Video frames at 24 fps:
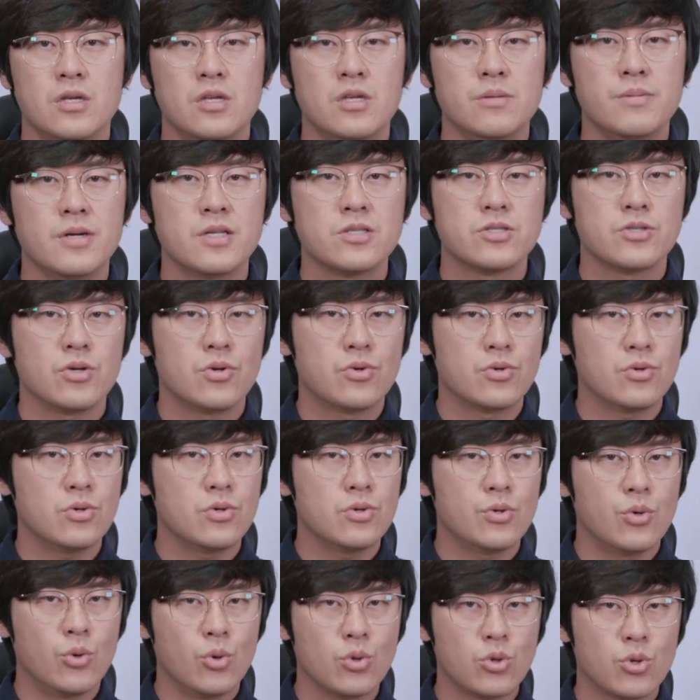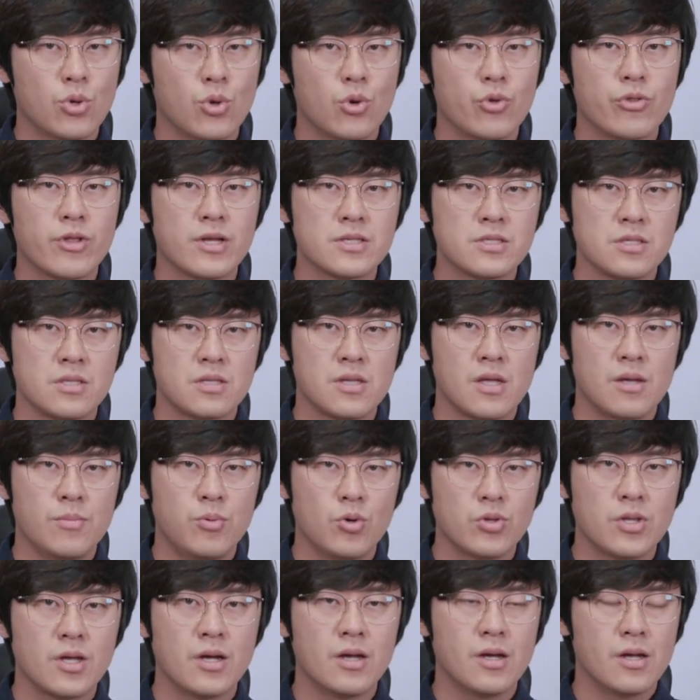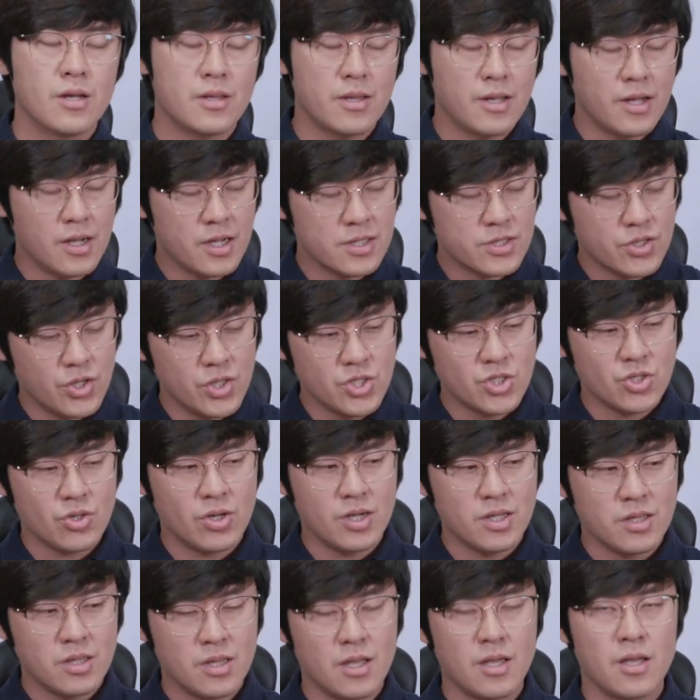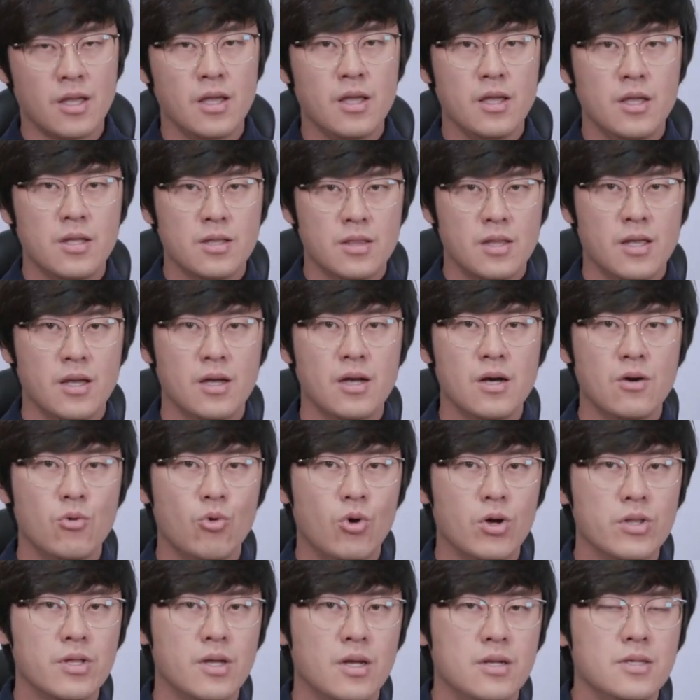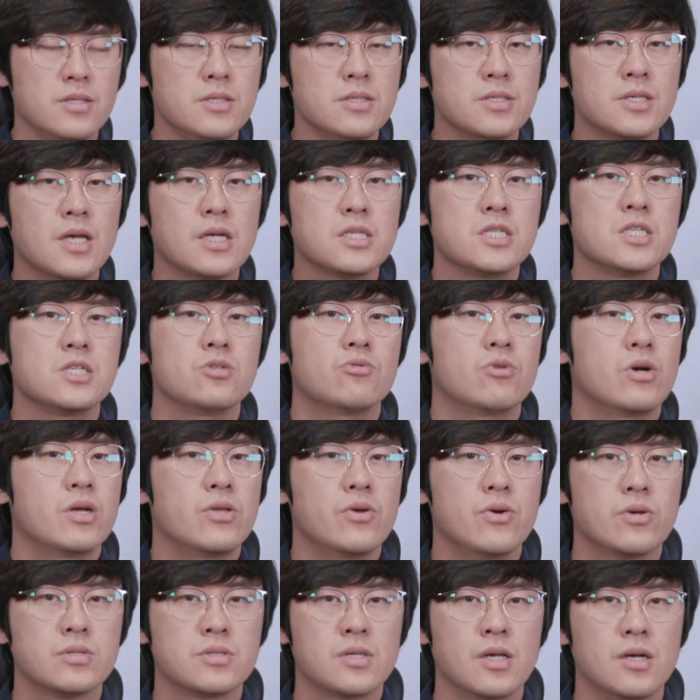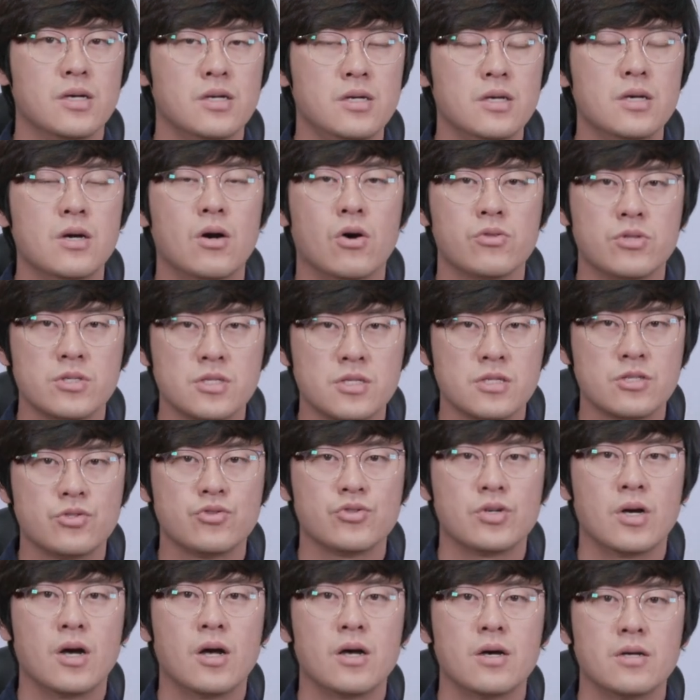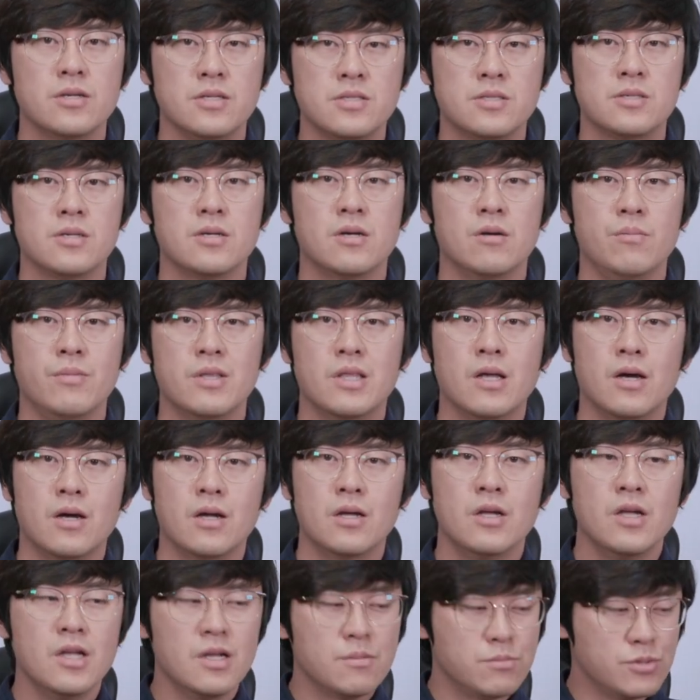일반적으로 오토로 났을 때보다 내가 설정할 때 내가 원하는 사진과 영상을 얻으실 수가 있을 겁니다.